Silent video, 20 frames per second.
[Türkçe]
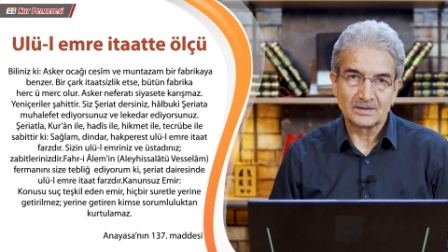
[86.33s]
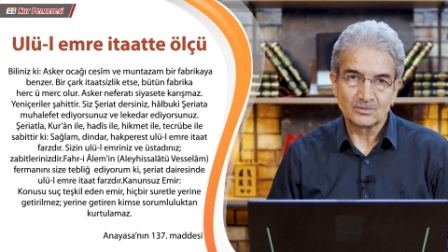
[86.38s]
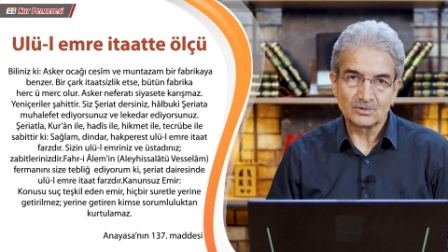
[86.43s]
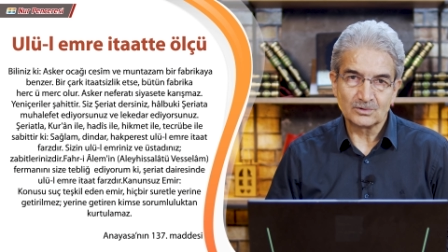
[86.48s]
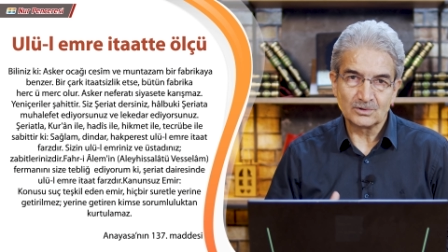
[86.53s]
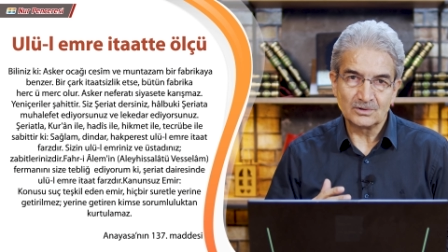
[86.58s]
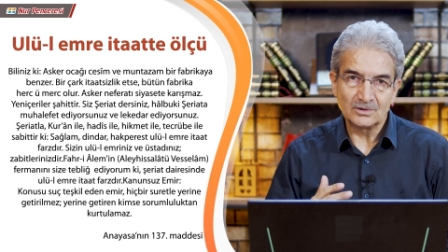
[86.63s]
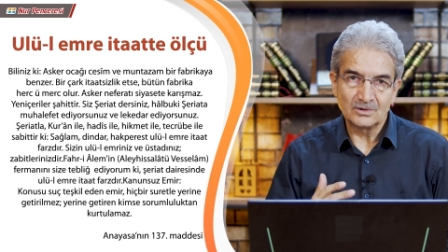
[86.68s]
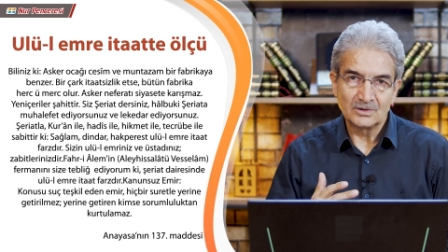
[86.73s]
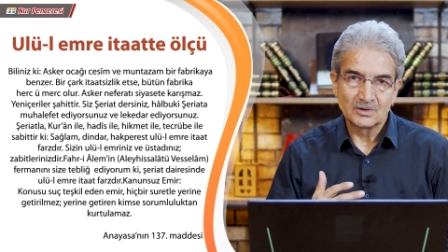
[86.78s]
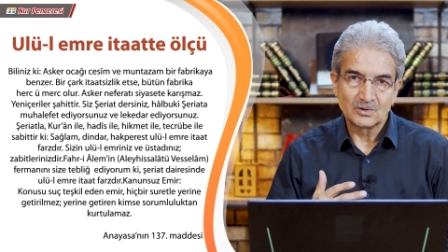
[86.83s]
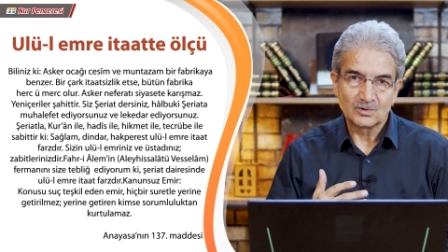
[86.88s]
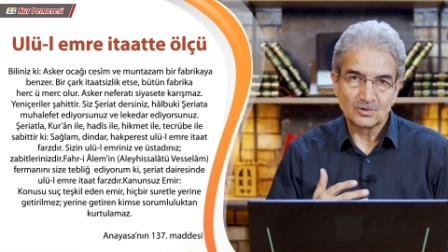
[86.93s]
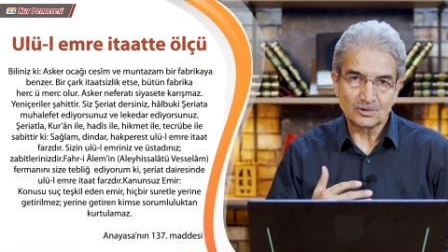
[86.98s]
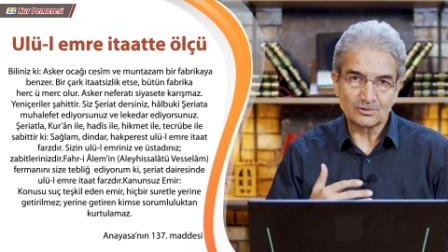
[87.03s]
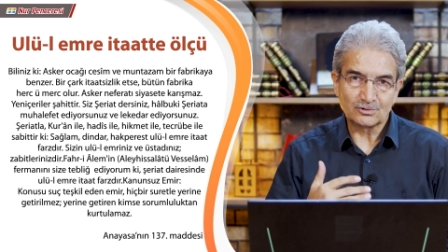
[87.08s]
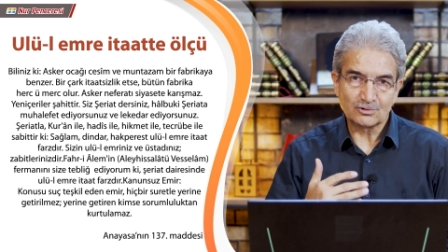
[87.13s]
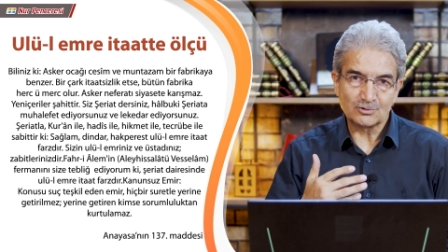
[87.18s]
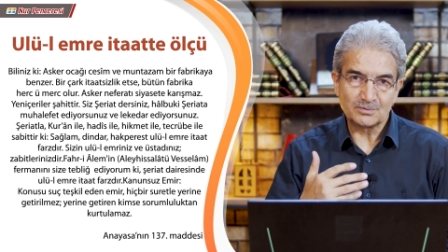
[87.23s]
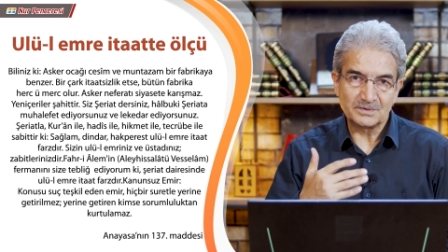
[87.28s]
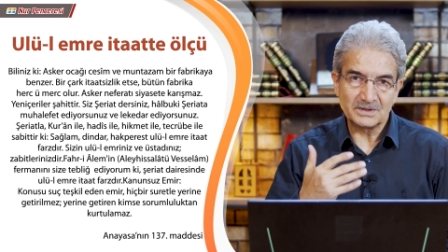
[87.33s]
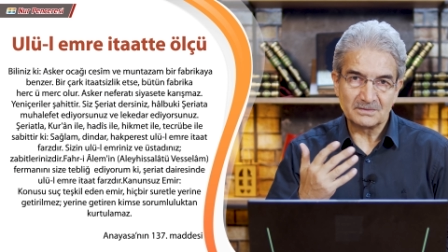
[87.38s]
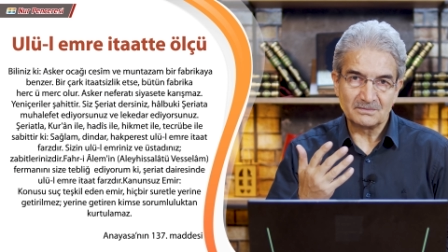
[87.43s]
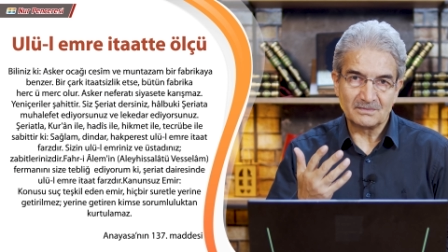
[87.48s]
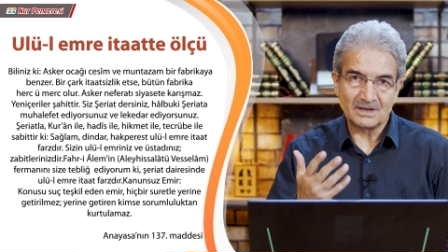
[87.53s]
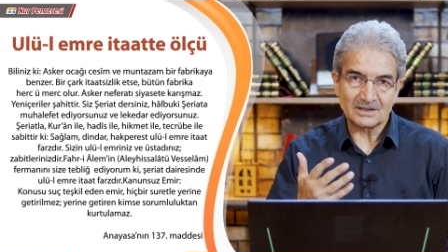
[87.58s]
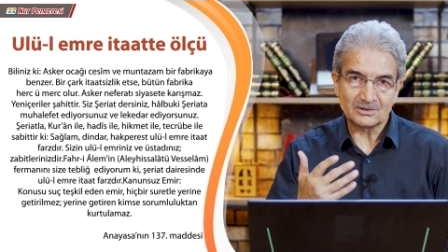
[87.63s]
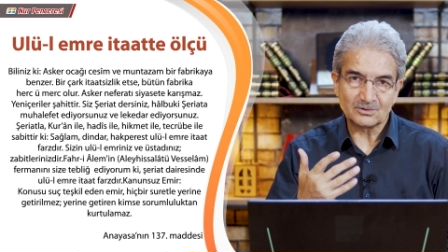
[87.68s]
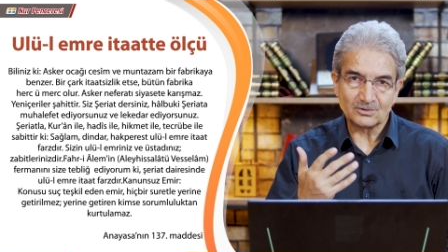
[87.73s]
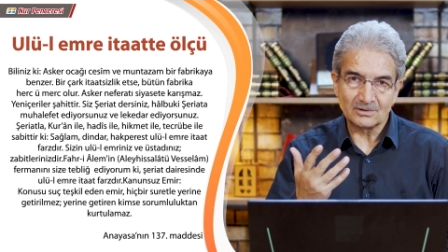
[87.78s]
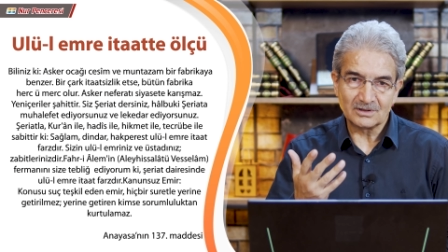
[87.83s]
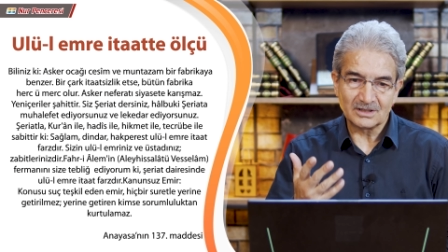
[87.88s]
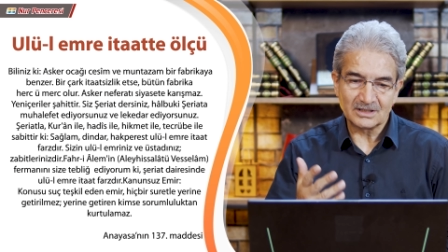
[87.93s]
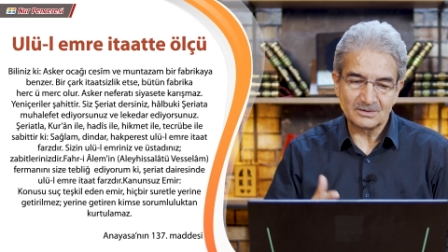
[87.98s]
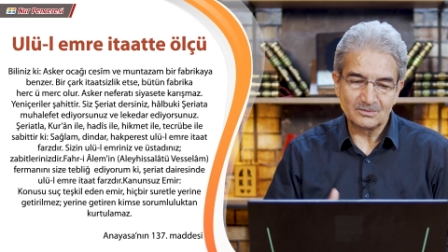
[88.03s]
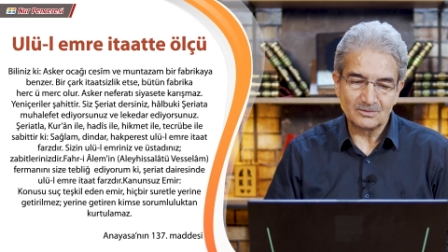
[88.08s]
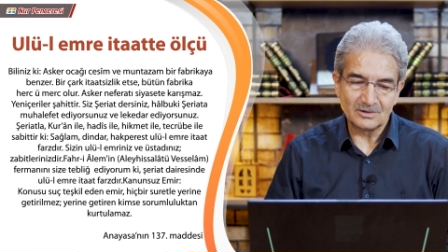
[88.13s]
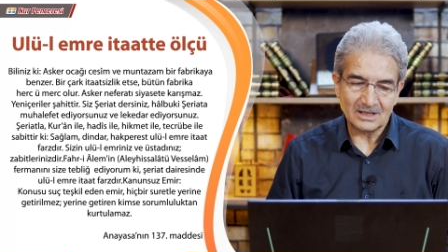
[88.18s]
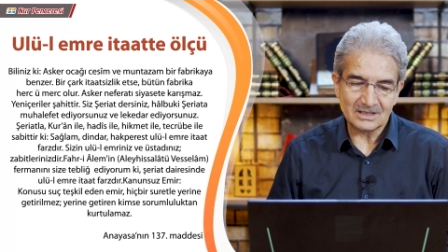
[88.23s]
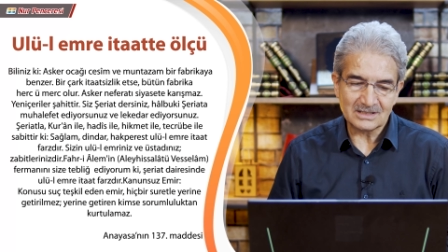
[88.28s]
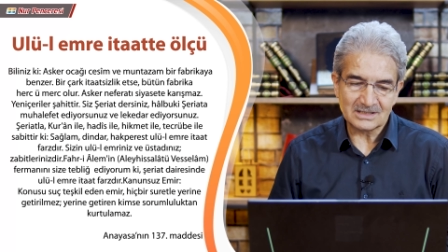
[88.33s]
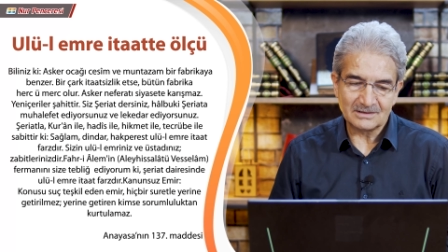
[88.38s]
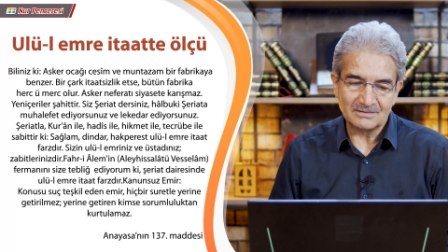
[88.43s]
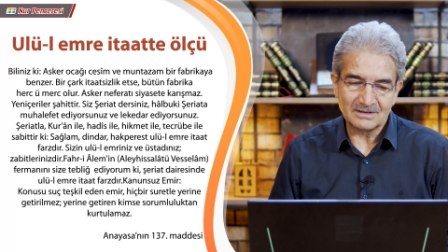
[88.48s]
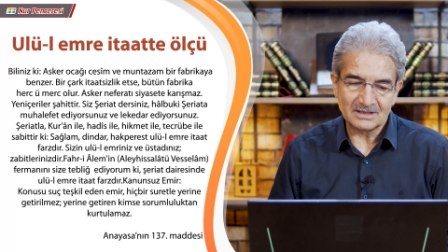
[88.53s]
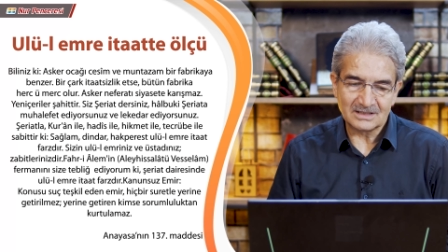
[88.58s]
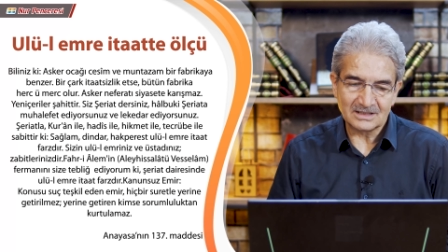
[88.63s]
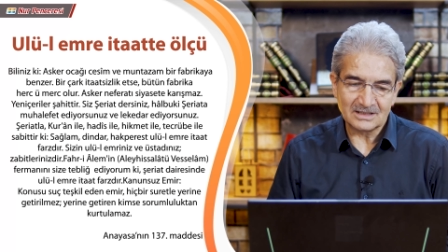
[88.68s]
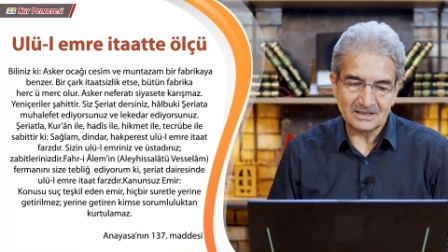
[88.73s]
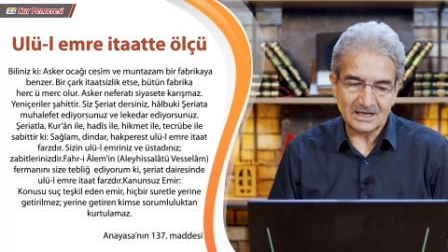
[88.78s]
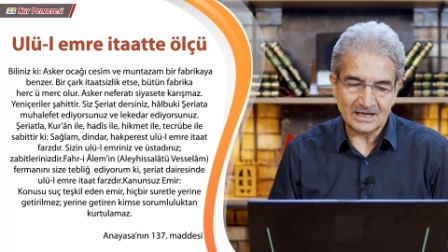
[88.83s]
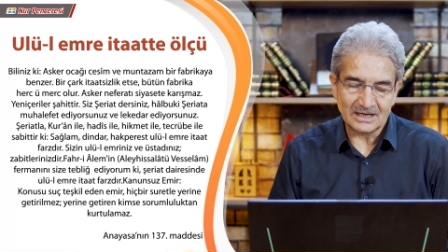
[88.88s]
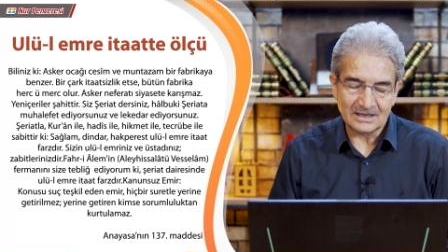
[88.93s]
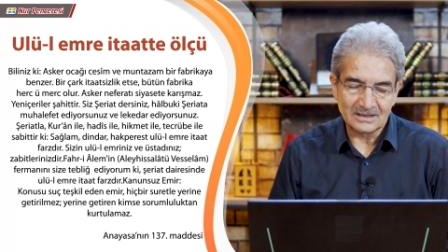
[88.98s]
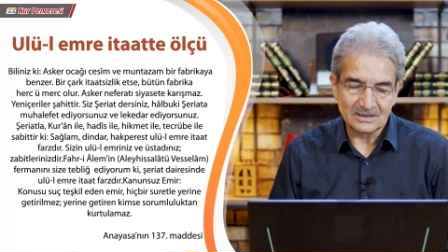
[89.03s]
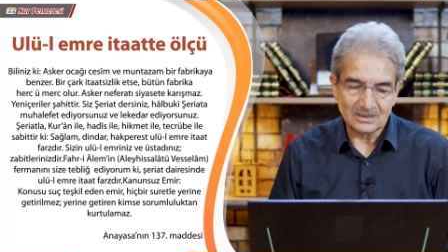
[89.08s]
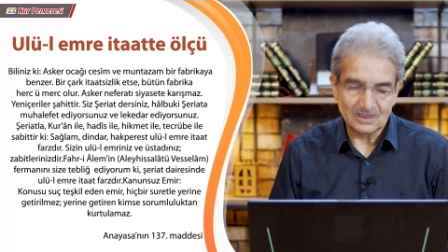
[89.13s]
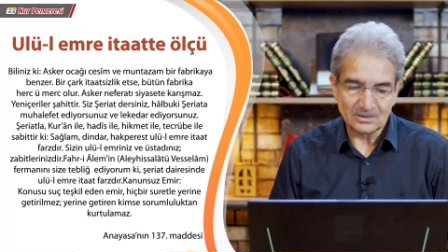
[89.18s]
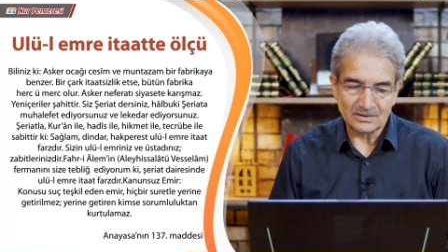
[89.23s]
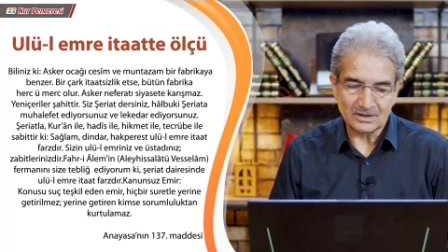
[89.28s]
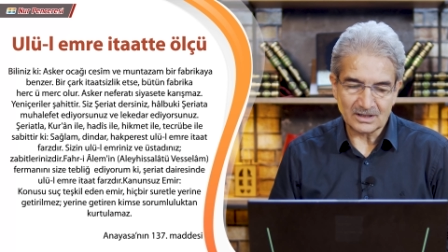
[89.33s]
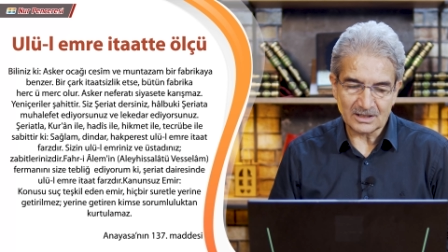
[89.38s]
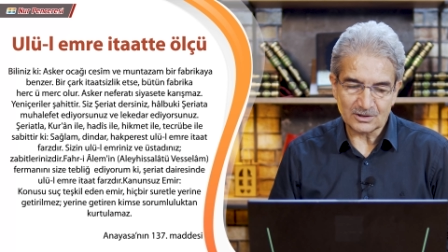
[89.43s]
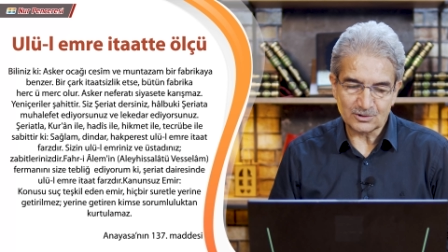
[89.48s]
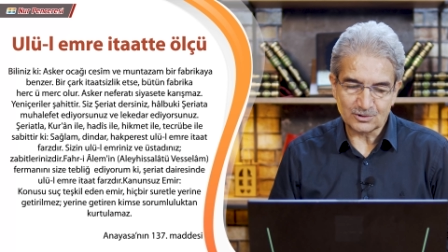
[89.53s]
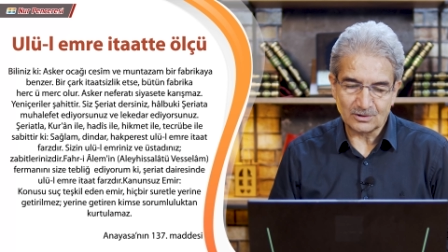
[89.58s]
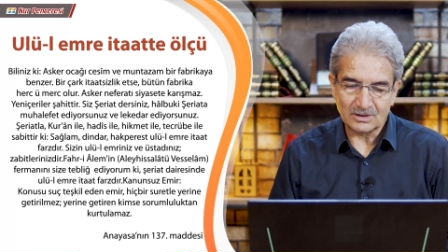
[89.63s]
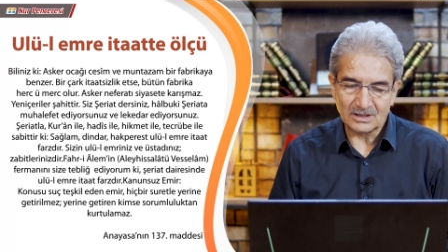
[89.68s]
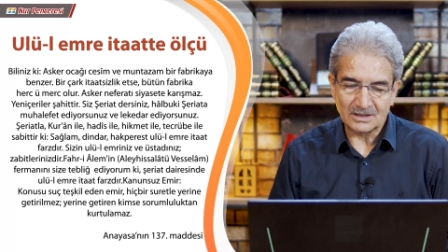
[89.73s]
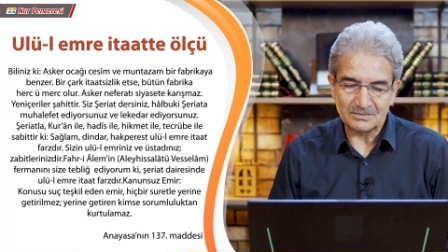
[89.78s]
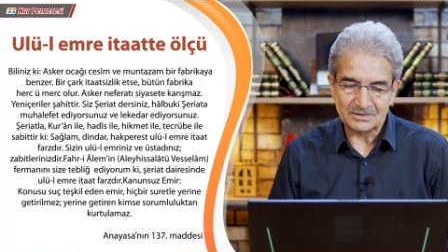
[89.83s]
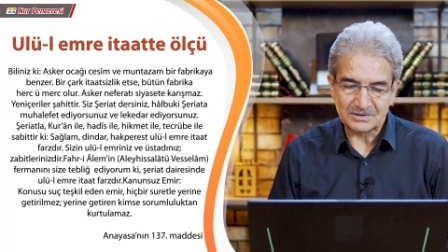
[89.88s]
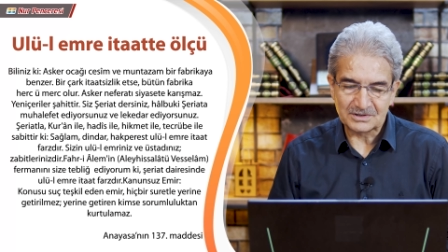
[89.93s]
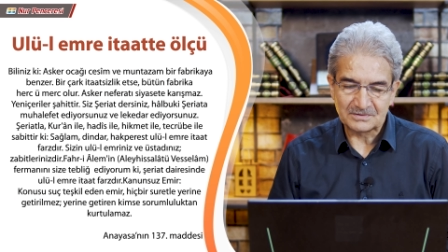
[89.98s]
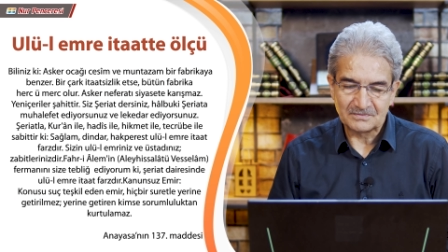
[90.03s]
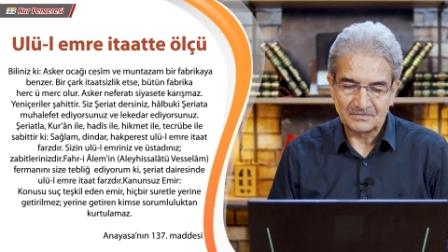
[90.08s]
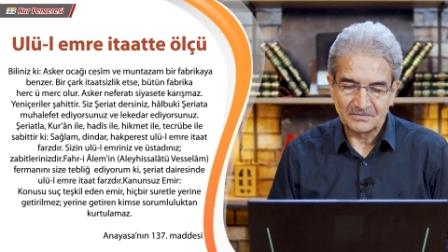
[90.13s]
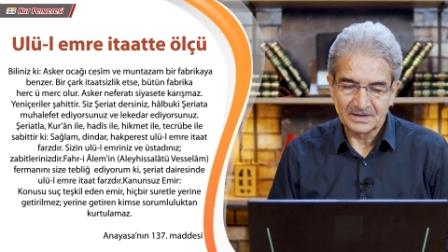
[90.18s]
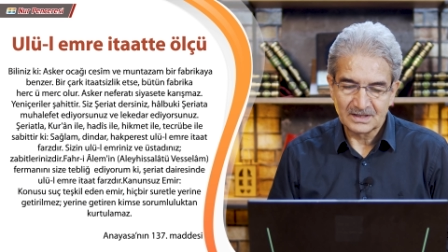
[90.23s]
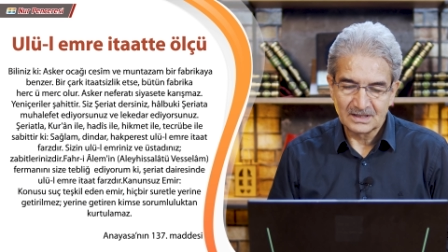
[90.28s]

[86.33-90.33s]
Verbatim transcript: Bunu 31 Mart olayı münasebetiyle onlara söylemiş.